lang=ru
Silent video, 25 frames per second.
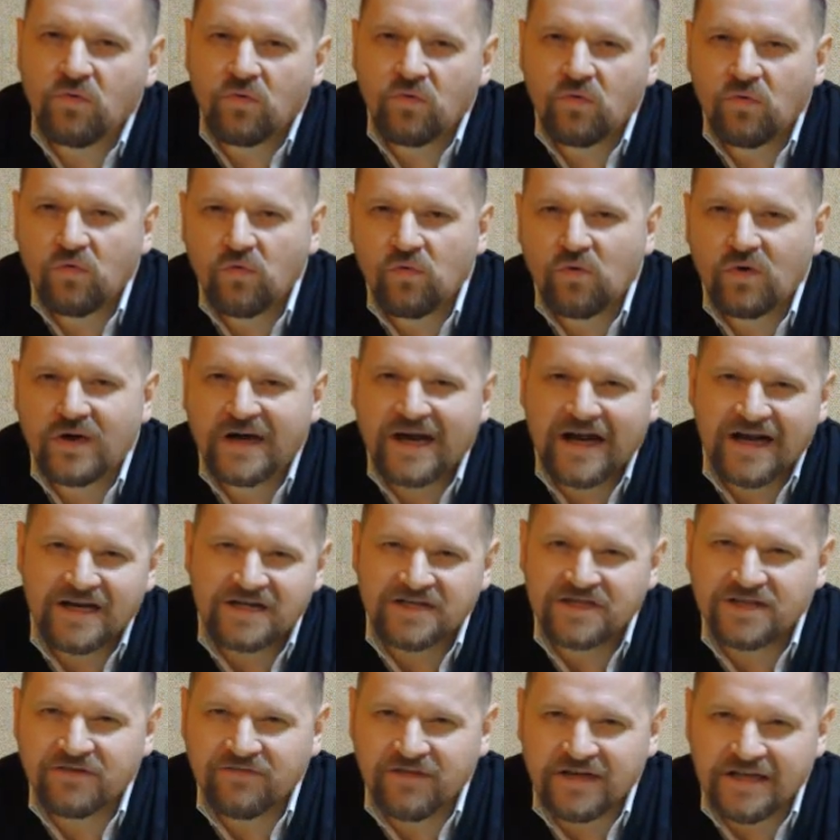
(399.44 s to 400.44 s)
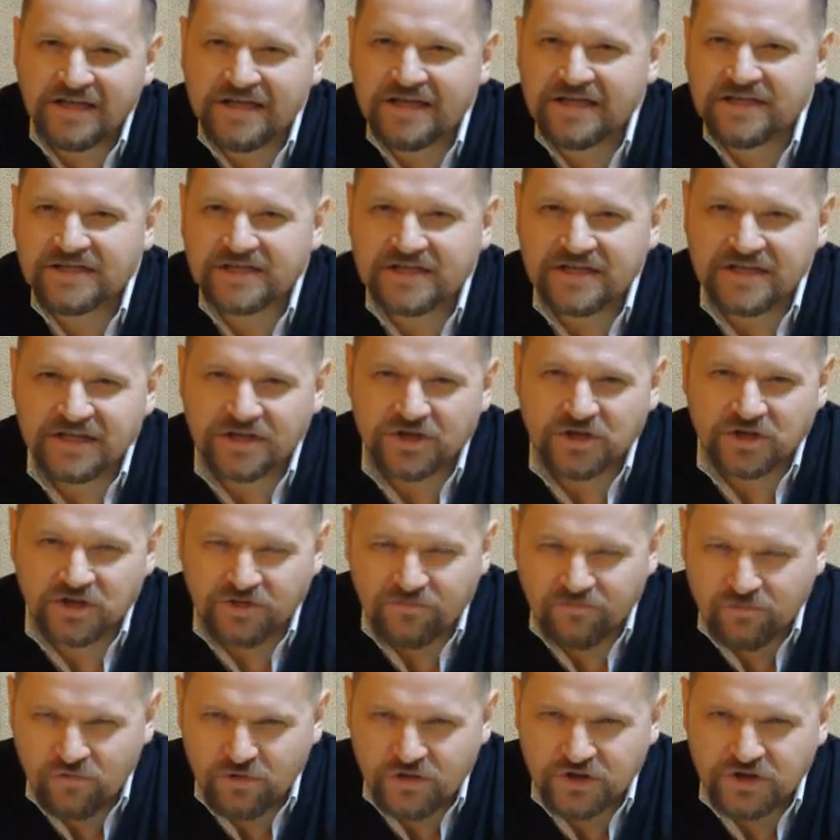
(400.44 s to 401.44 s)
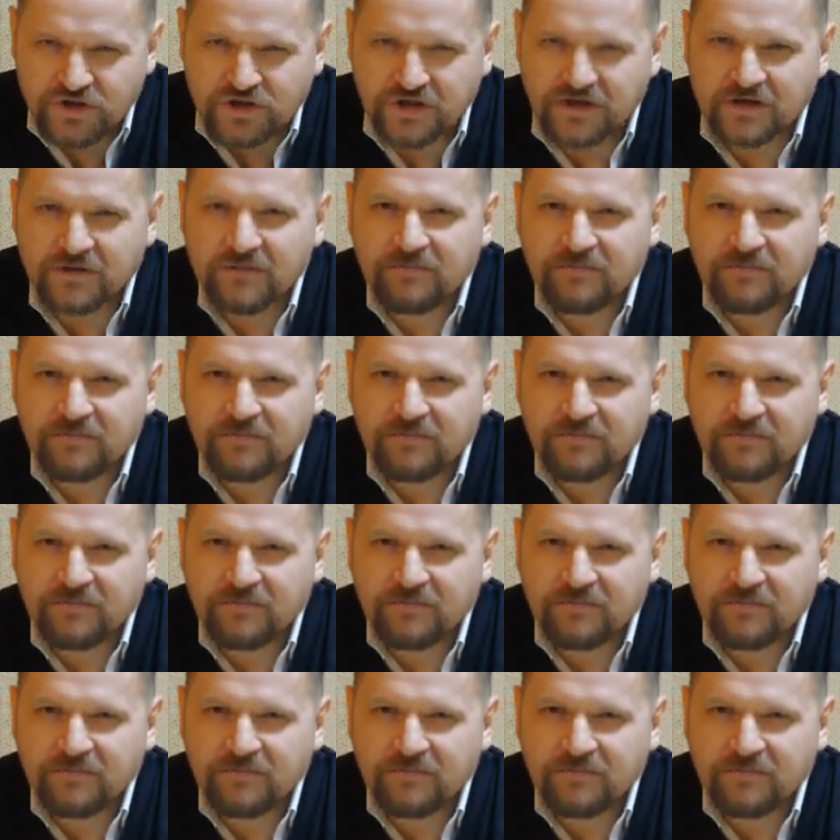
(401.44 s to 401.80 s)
у каждого из живущих,